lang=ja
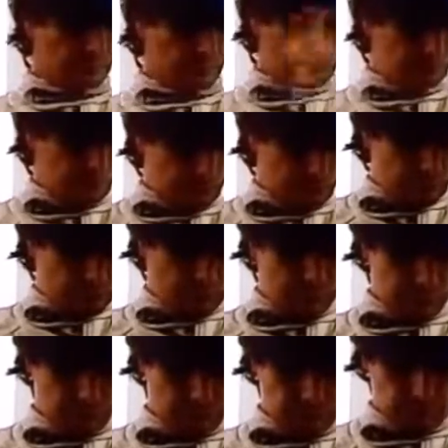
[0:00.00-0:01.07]
ね。
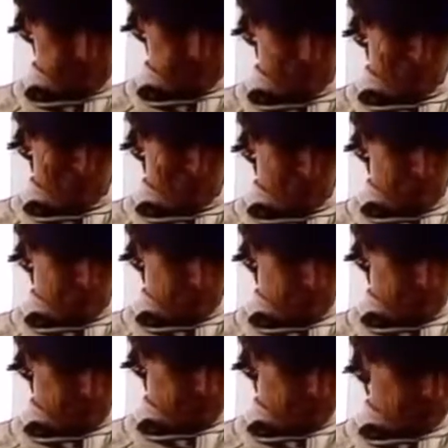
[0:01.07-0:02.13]
それからピケ
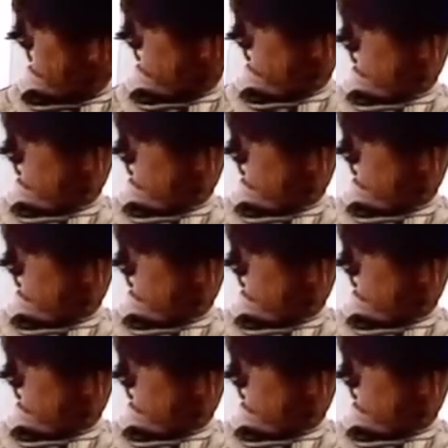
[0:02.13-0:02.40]
はこ